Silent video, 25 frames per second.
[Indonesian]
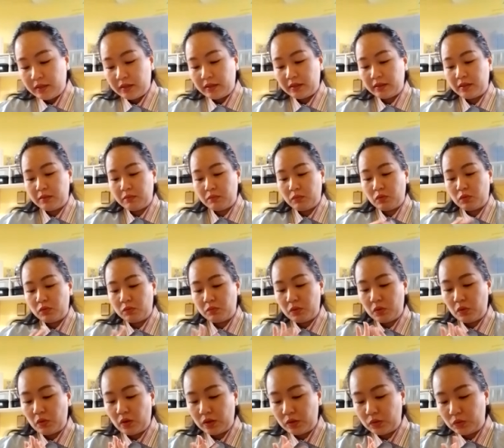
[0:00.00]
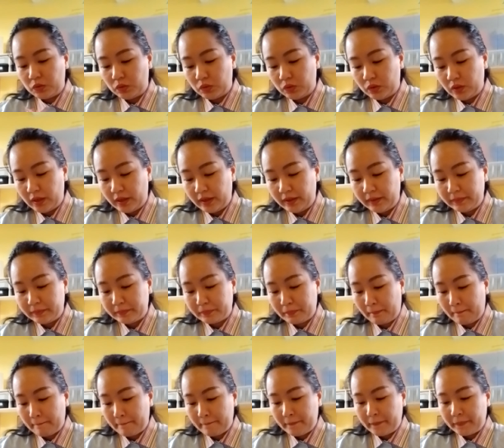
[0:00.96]
Kita mau berdoa dulu ya.
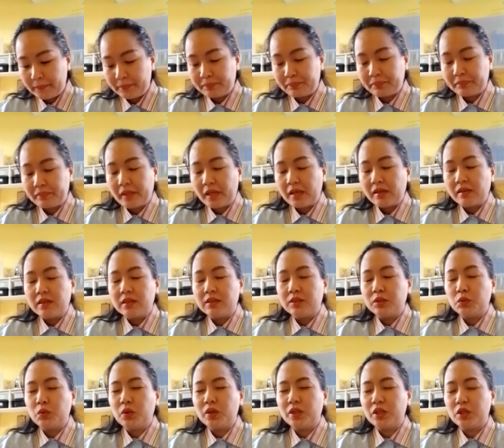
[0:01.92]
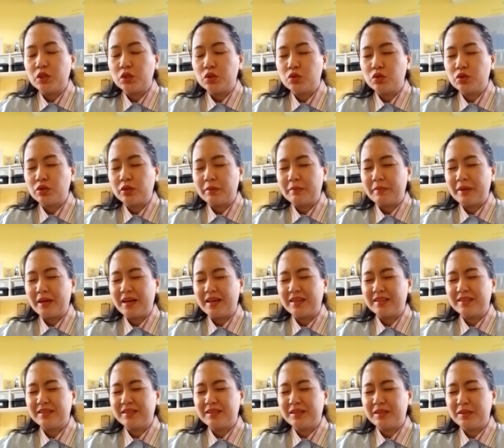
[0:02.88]
Tuhan Yesus, terima
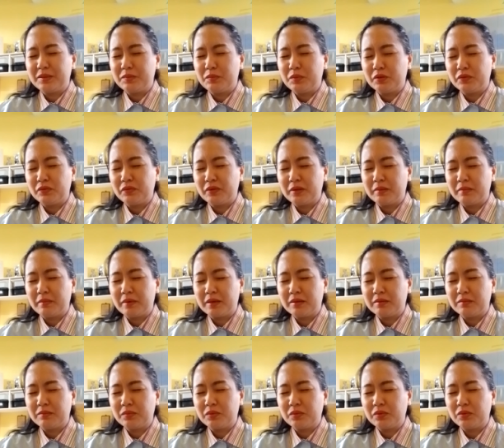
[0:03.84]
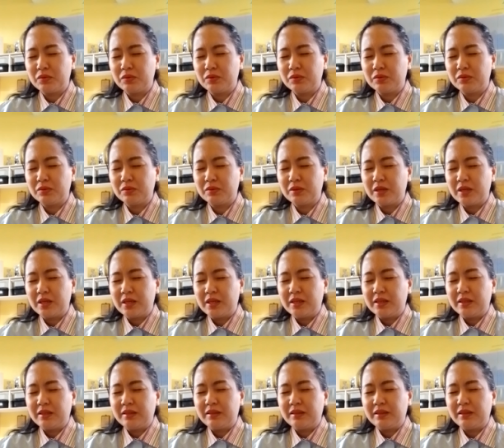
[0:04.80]
kasih buat FirmanMu.
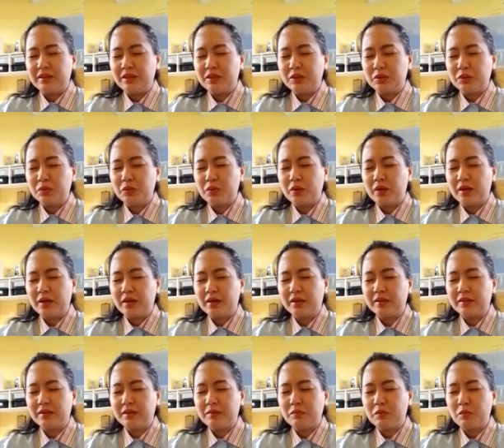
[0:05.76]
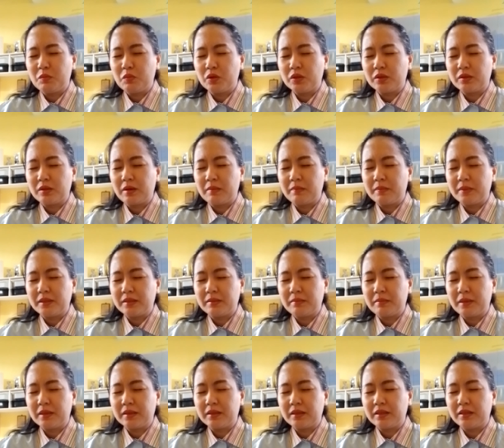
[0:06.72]
Ini Tuhan yang membuat kami
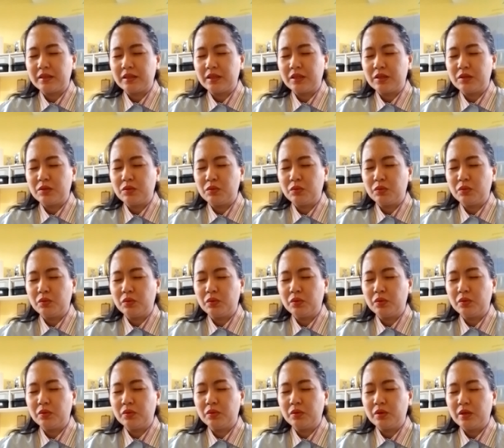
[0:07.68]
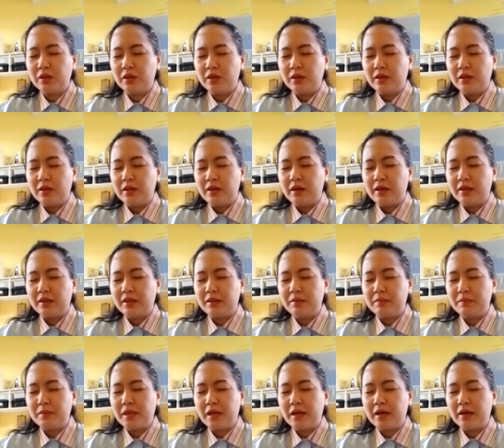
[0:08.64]
semakin rindu. Hari
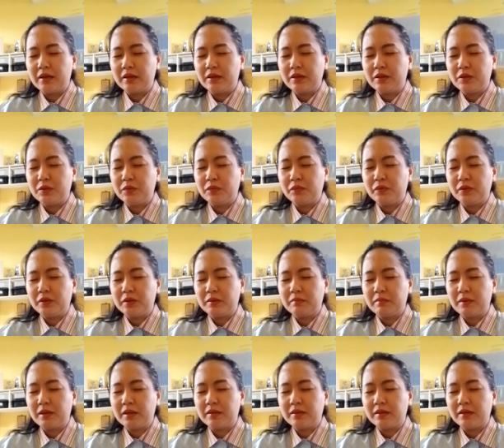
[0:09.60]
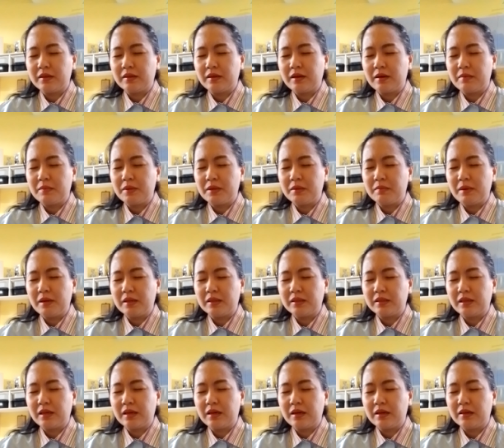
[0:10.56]
demi hari firman yang kami
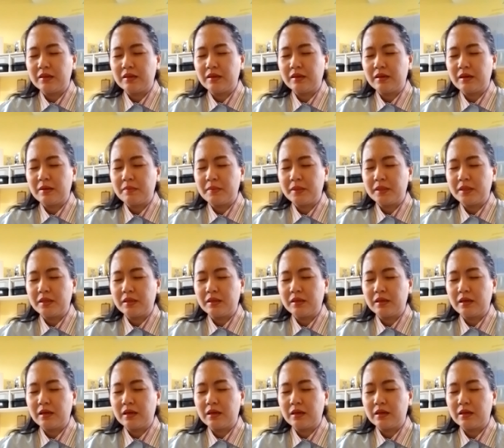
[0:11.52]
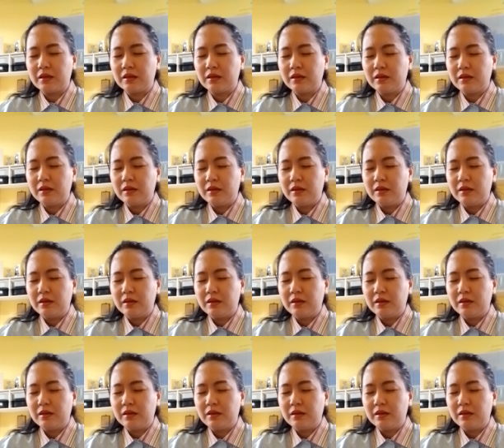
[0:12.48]
baca, yang kami dengar